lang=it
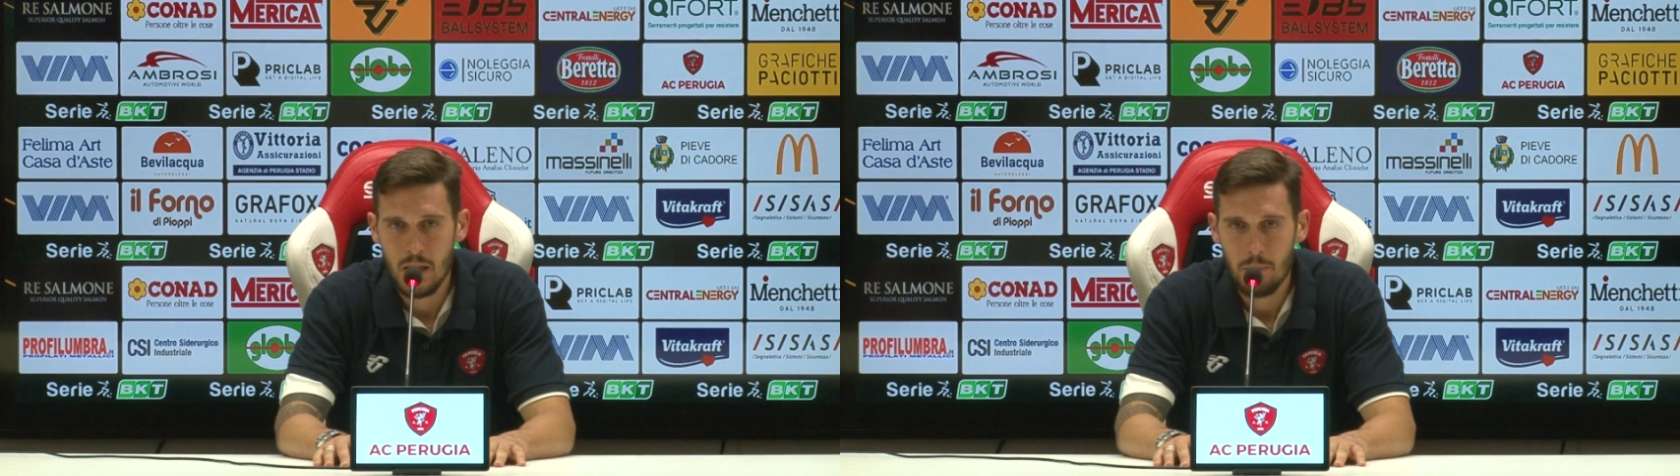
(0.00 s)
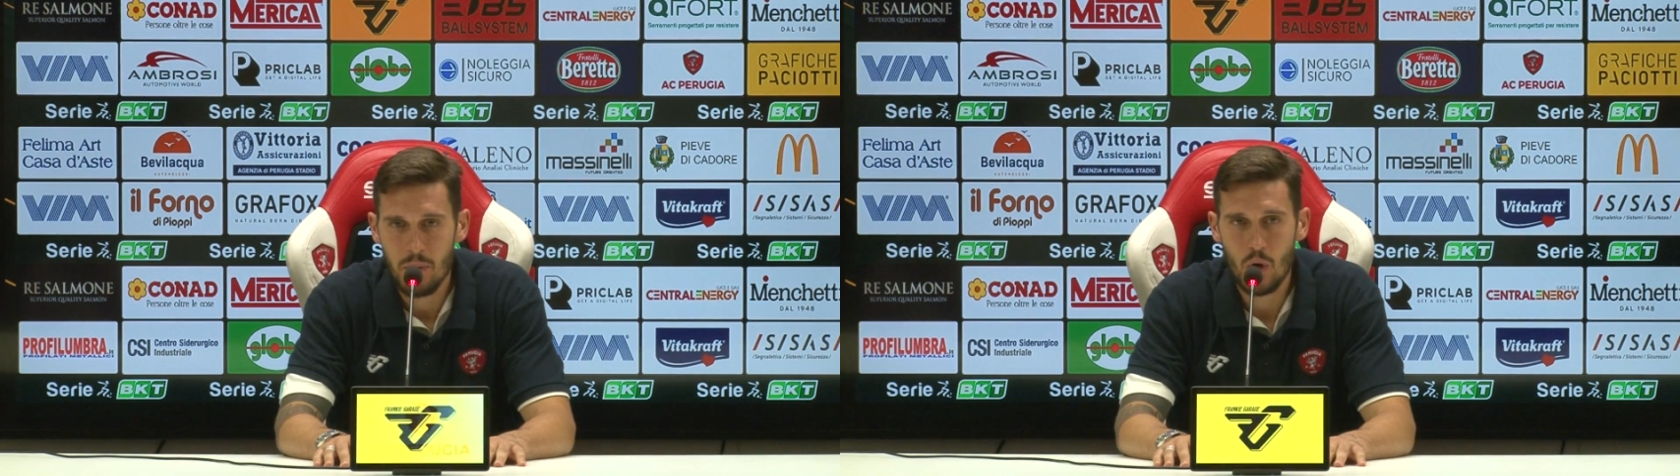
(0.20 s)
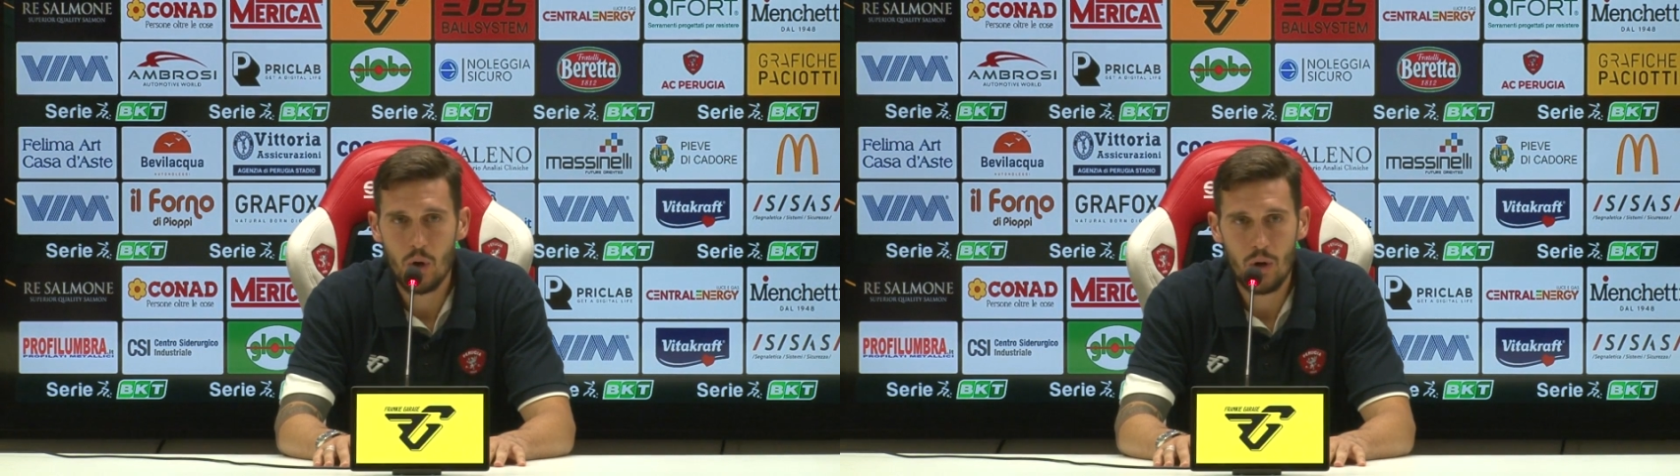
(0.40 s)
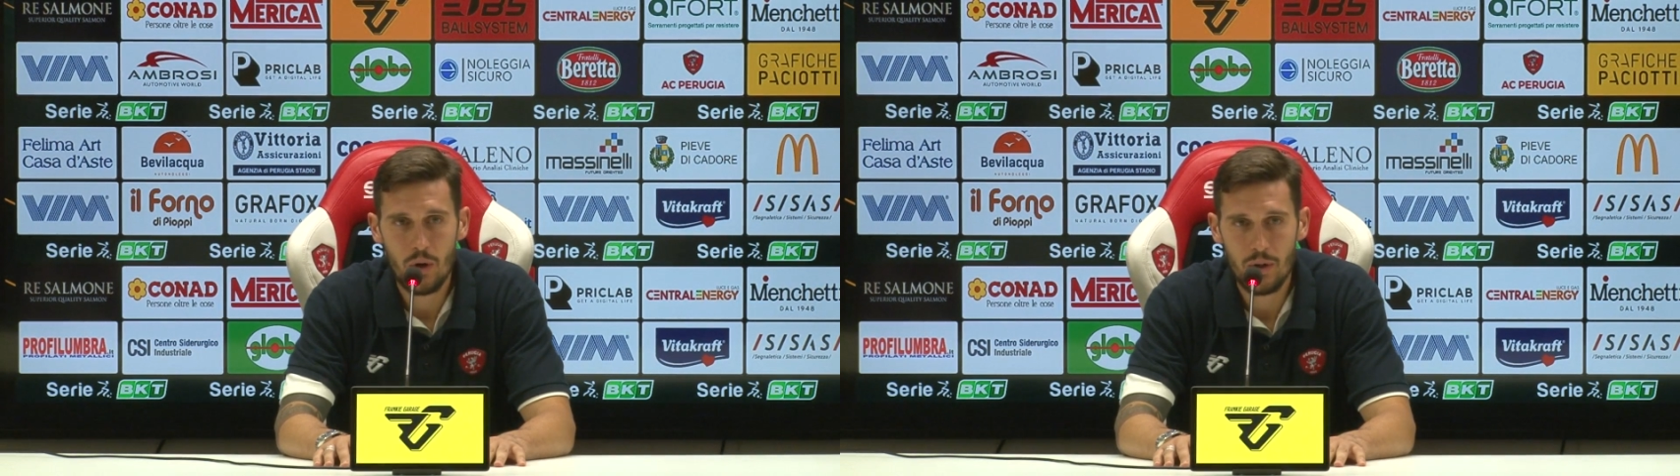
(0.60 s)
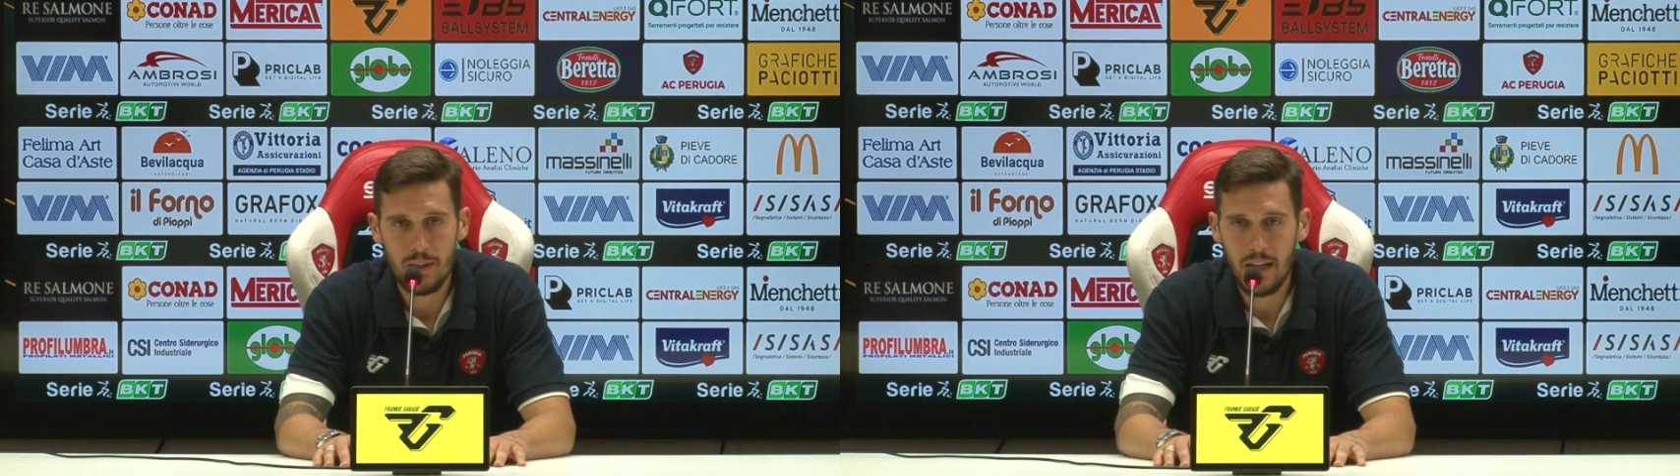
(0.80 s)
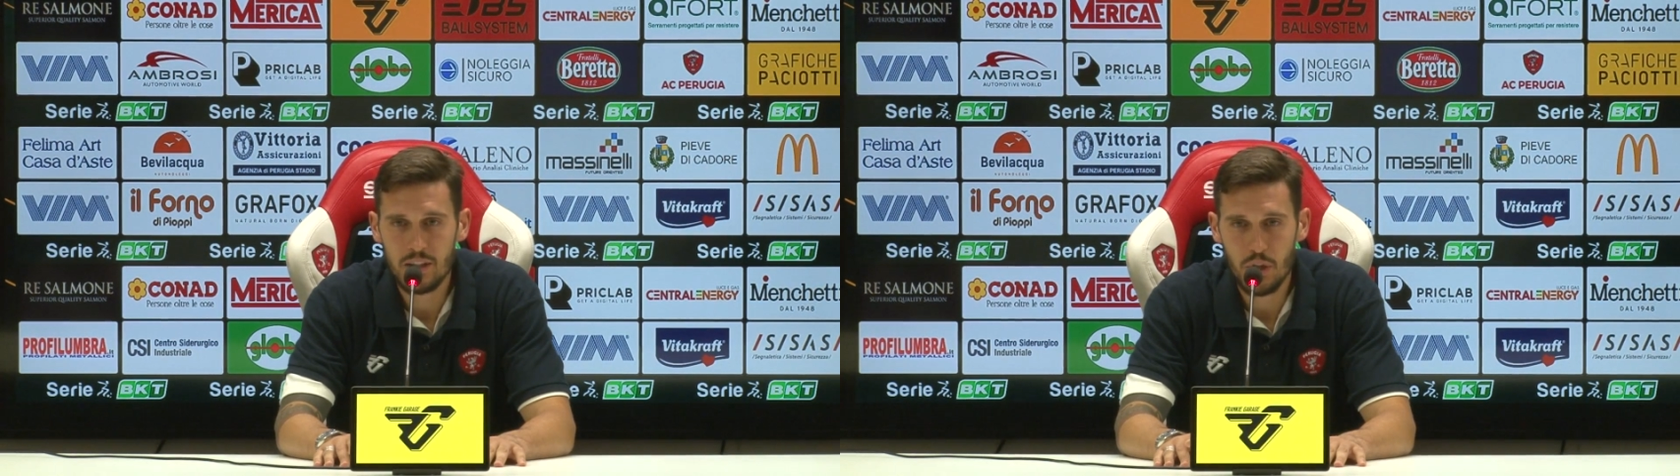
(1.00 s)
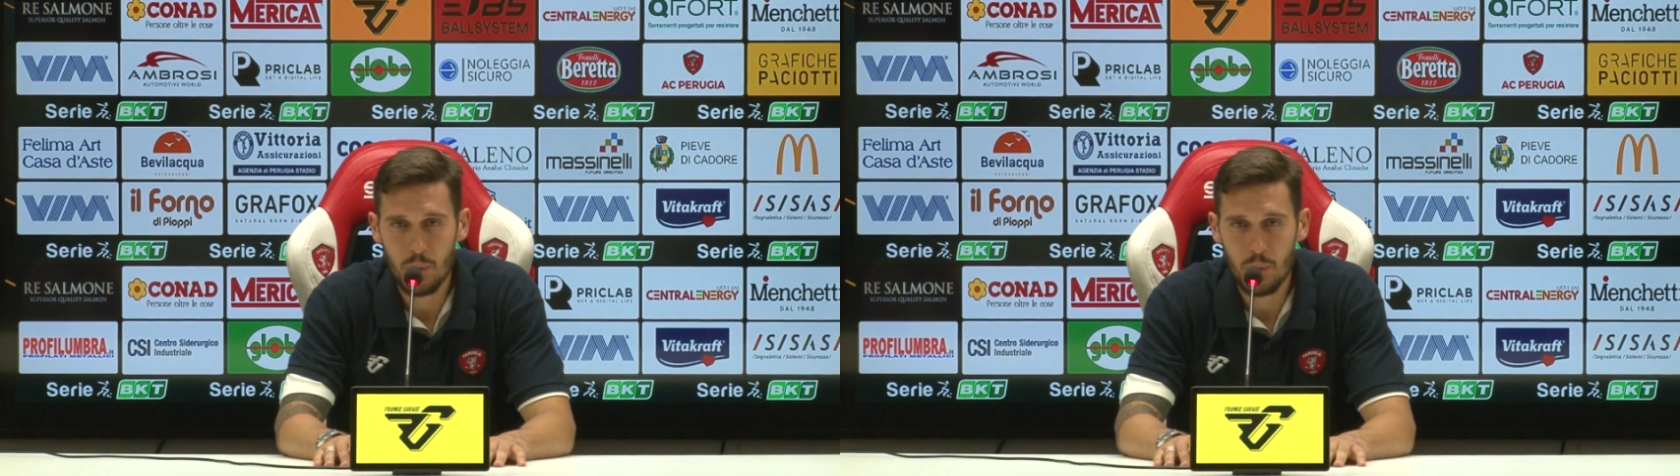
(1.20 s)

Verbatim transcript: però il calcio è